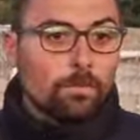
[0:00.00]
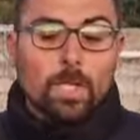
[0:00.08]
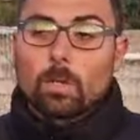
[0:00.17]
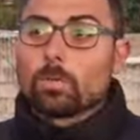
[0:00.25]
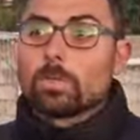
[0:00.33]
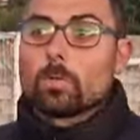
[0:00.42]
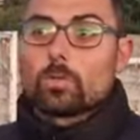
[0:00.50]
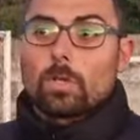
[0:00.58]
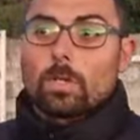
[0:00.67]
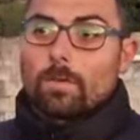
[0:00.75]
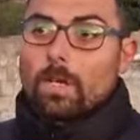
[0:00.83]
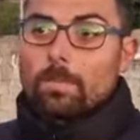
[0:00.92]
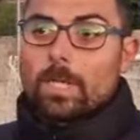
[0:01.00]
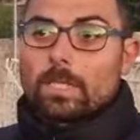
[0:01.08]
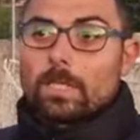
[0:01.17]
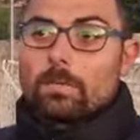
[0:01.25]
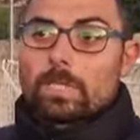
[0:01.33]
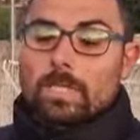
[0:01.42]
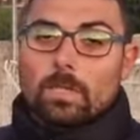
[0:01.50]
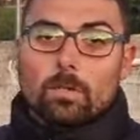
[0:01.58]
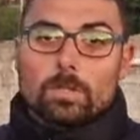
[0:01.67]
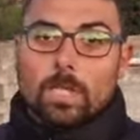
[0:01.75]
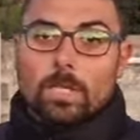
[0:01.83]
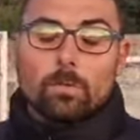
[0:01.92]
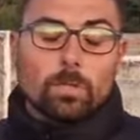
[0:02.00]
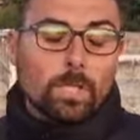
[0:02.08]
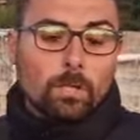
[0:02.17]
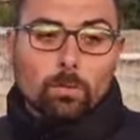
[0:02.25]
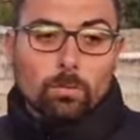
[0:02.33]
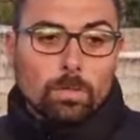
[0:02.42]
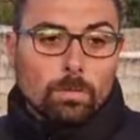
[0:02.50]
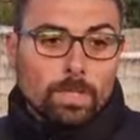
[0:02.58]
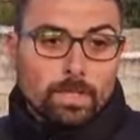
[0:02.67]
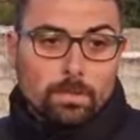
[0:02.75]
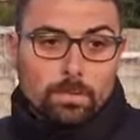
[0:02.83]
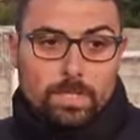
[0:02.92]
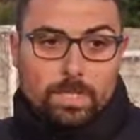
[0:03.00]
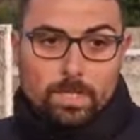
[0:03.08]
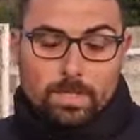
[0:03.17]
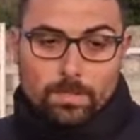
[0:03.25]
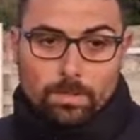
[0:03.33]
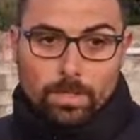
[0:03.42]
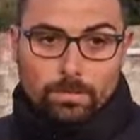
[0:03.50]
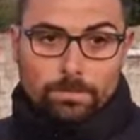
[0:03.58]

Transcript: e fino all'ultimo giorno che farà parte di questa rosa io li terrò tutti quanti in considerazione.